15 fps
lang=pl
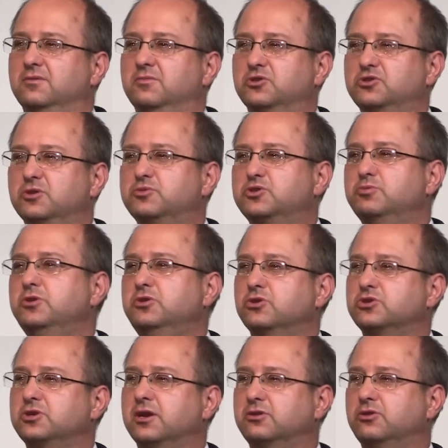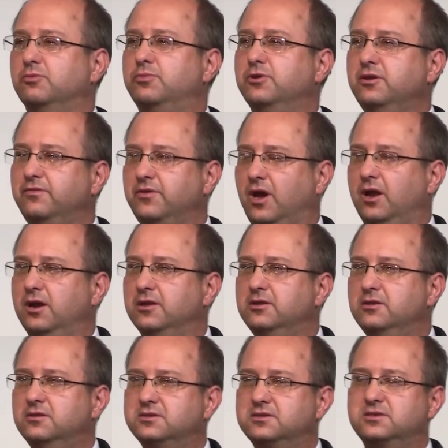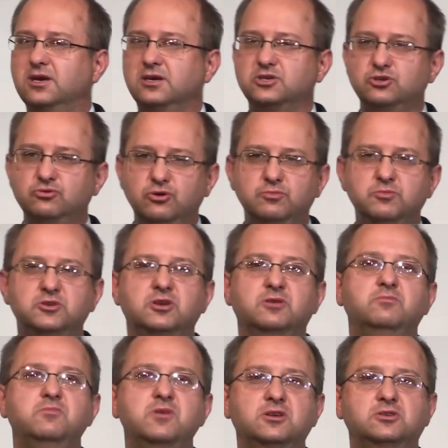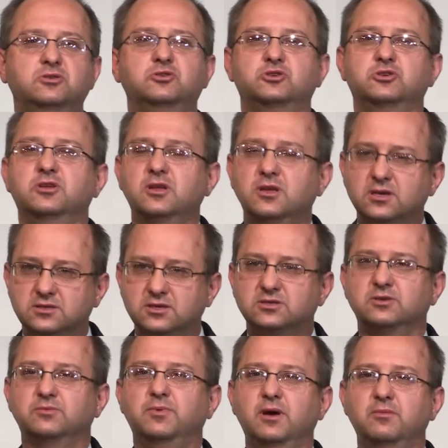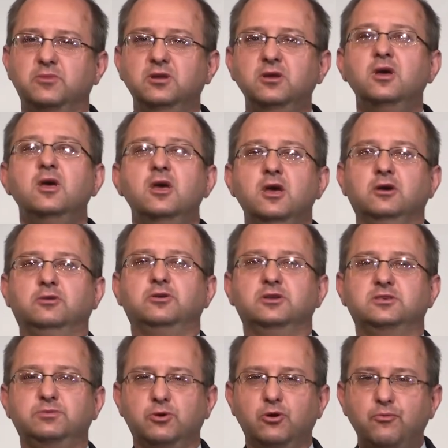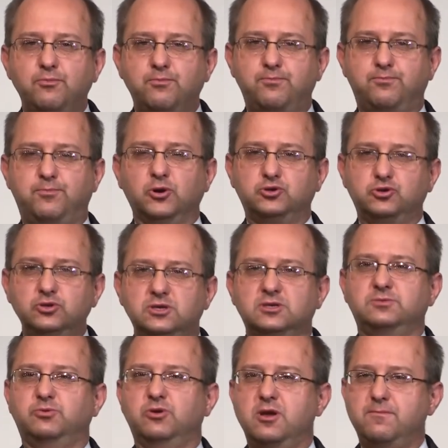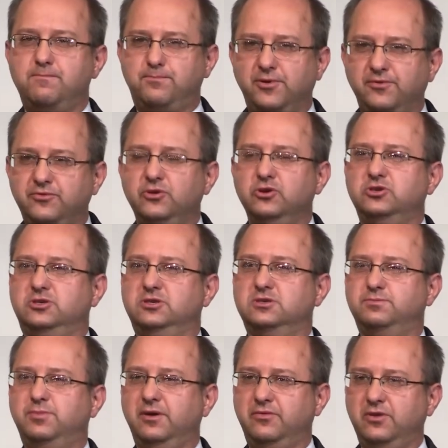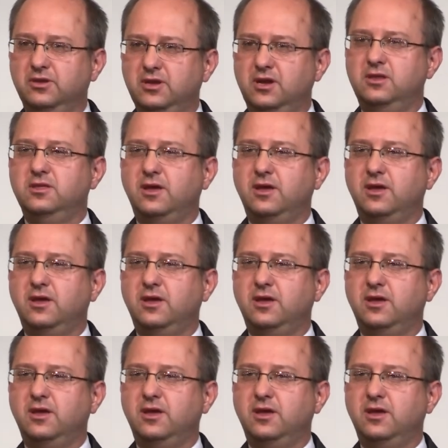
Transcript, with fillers: może brzmi to żartobliwie, ale zdarzyło mi się mieć do czynienia z osobami, które swoją poczucie swojej pewności zbawienia i